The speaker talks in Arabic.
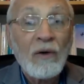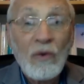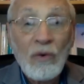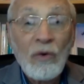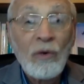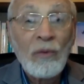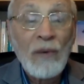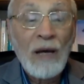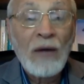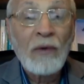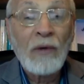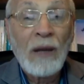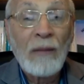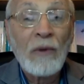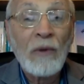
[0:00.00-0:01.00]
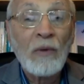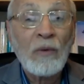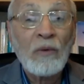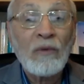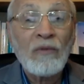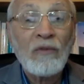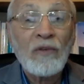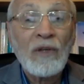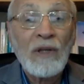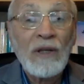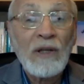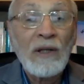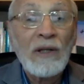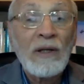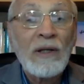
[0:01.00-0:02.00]
كلهم كانوا يعملون
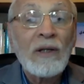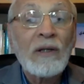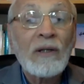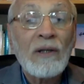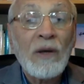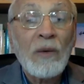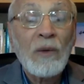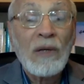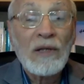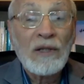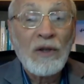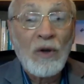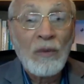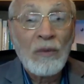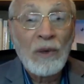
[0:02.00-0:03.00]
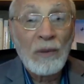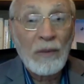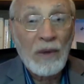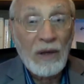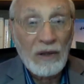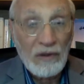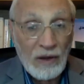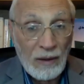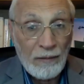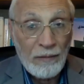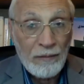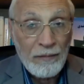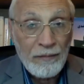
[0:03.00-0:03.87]
في دولة عمر بن الخطاب